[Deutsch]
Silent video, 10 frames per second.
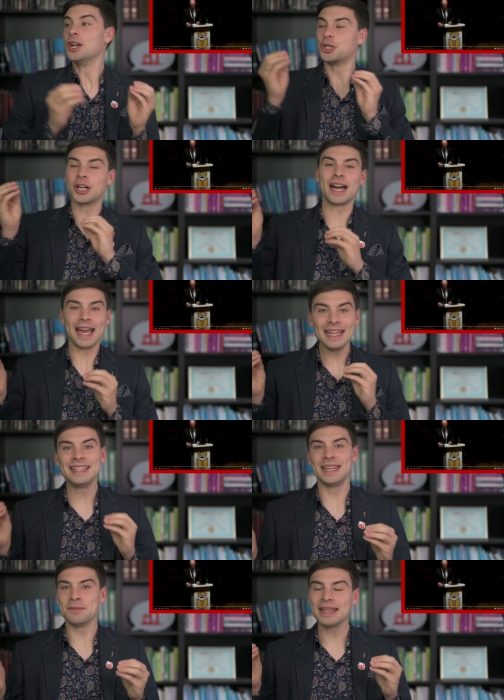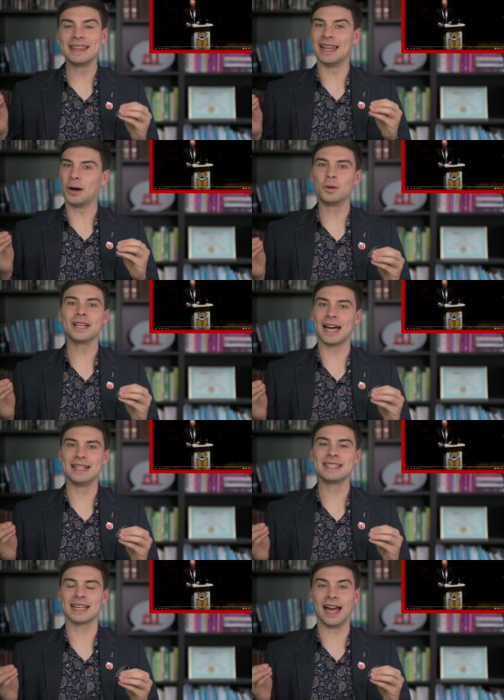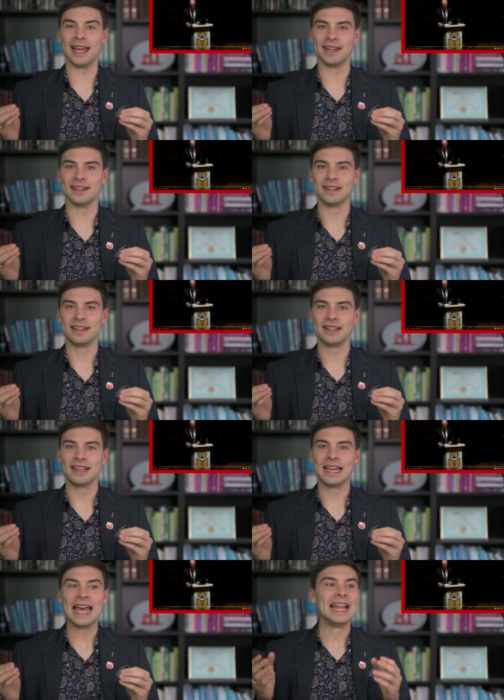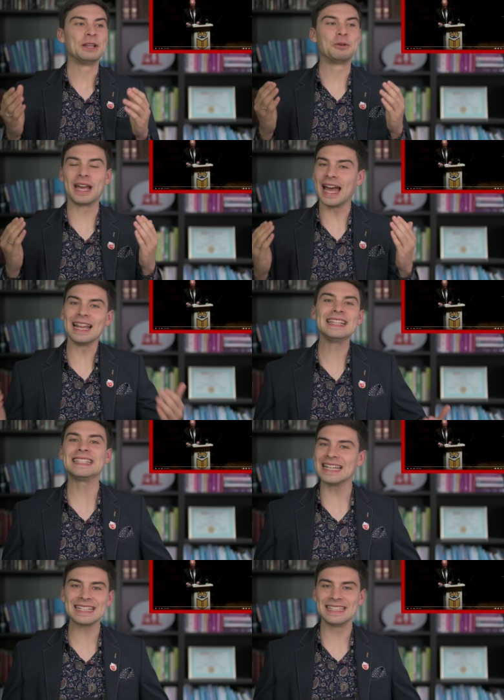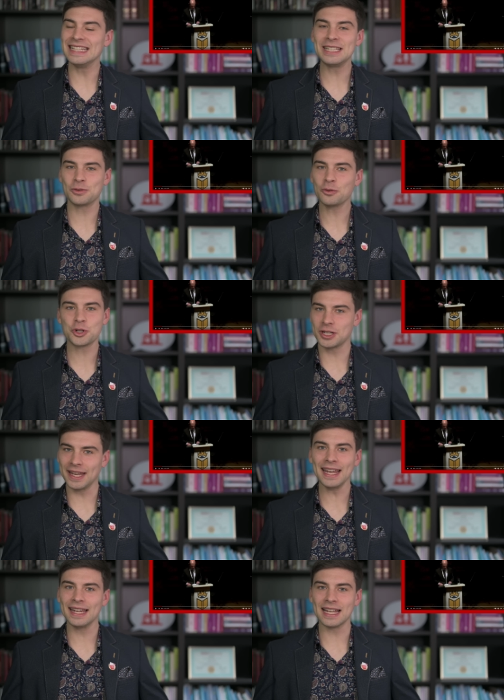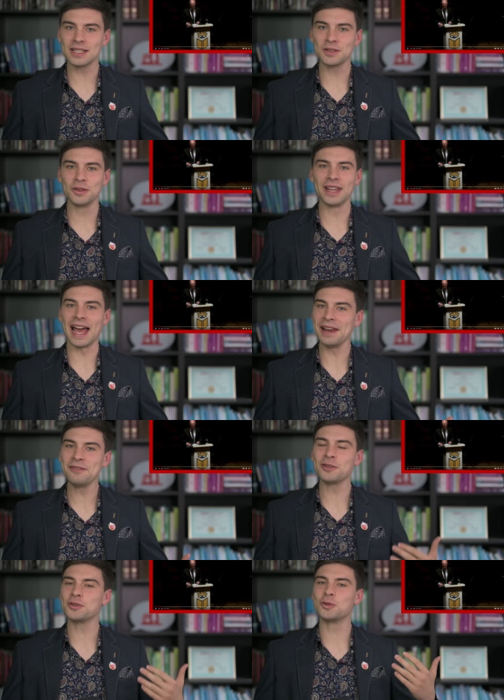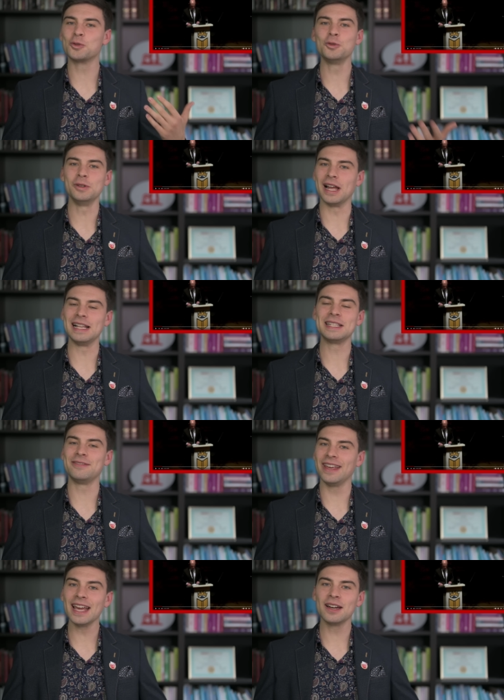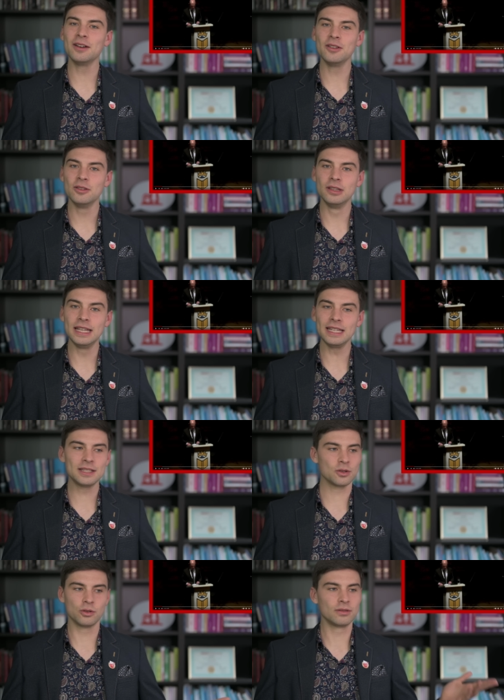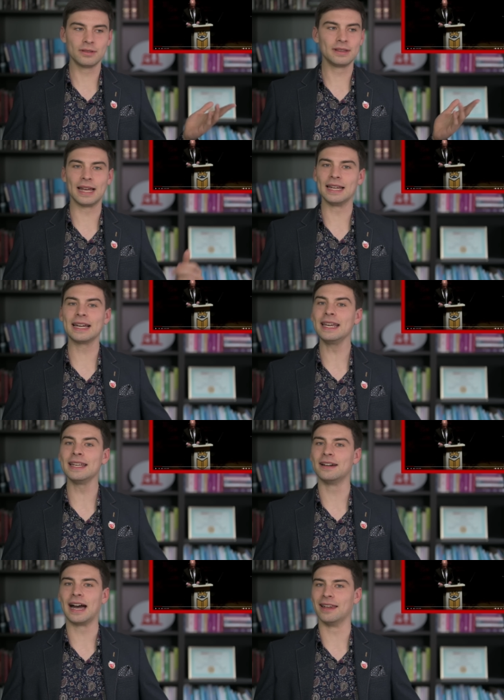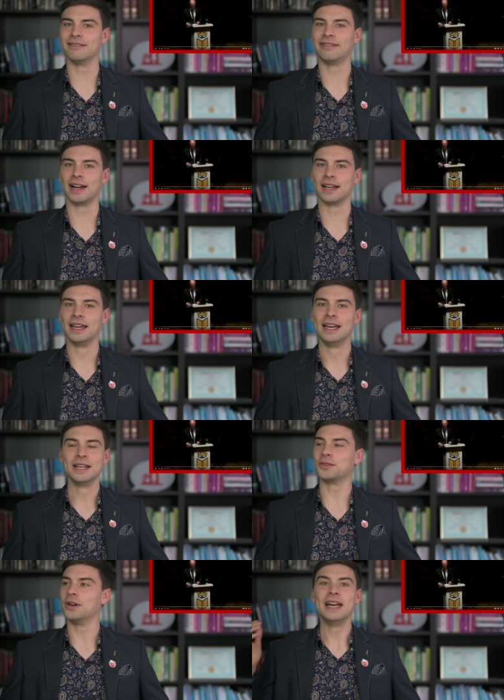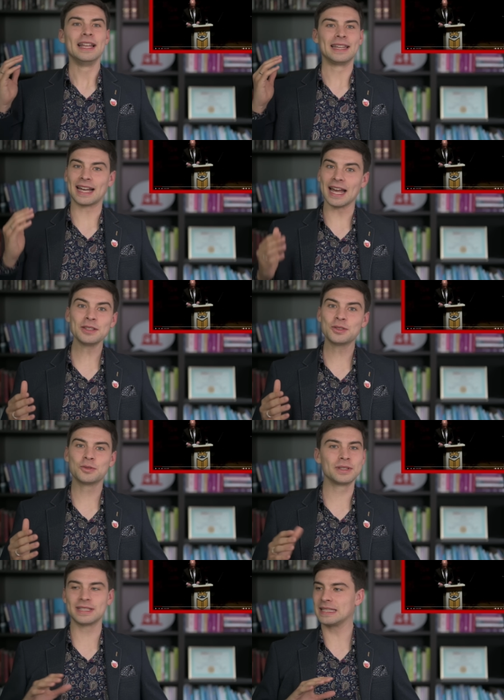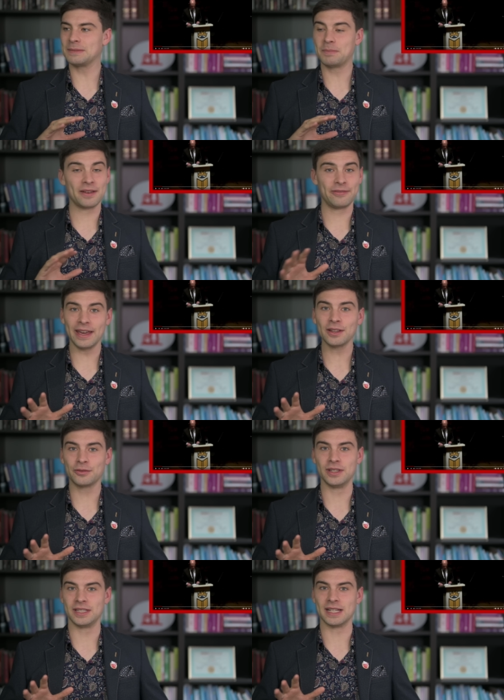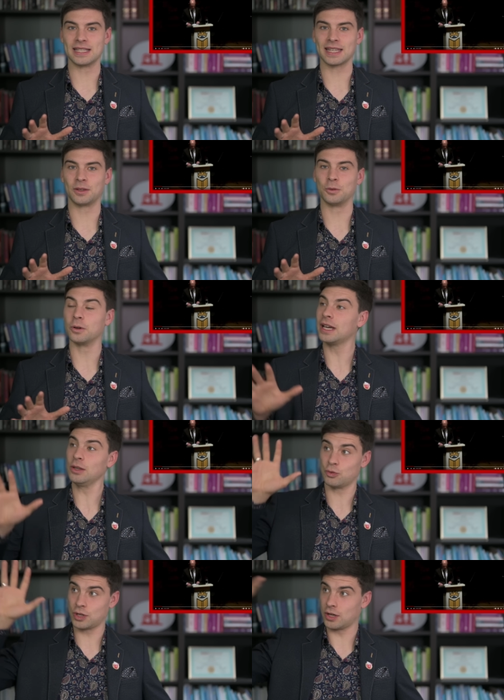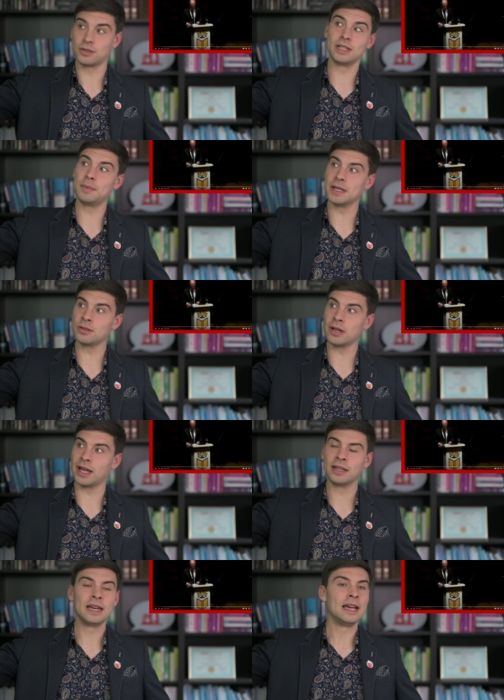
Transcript: schreit jemand laut Hals rein. Du kannst das nicht so stehen lassen und einfach so tun, als wäre nichts und deine Rede anfangen. So, da kannst du, das ist perfekt für dich als Rhetoriker, du schaust dir die Person an,